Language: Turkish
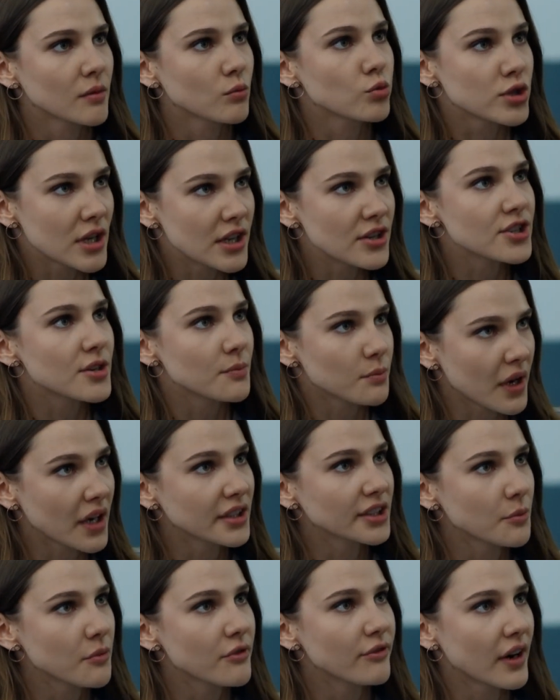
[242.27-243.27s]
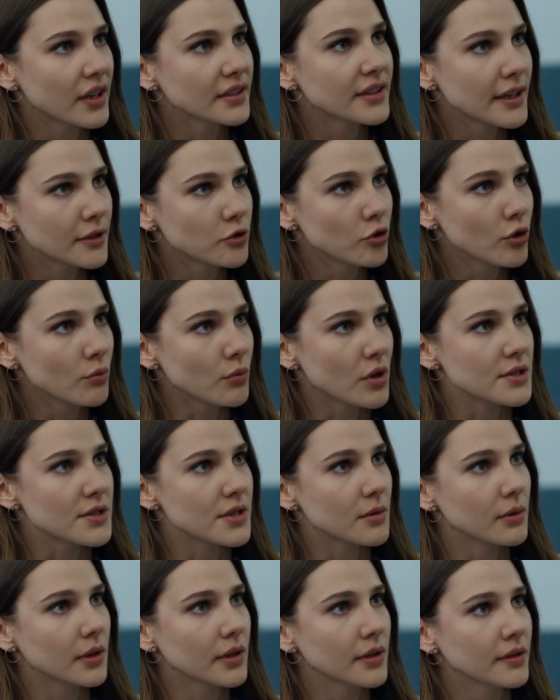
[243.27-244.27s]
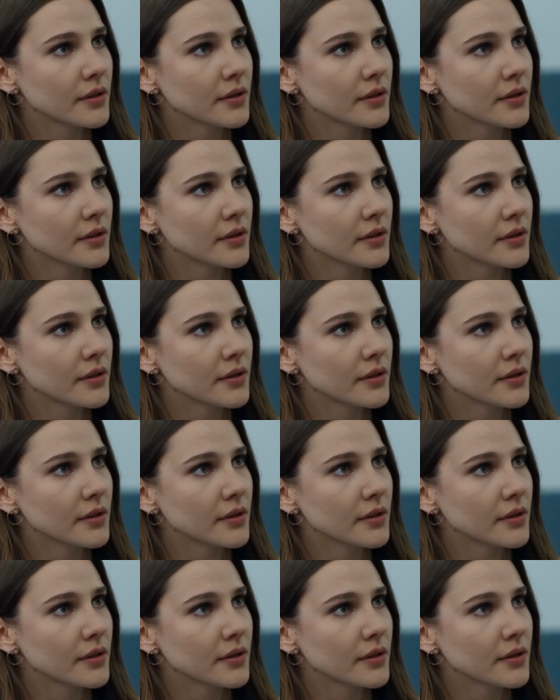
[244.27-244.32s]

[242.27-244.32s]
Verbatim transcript: Bu senin için bir anlam ifade ediyor mu acaba?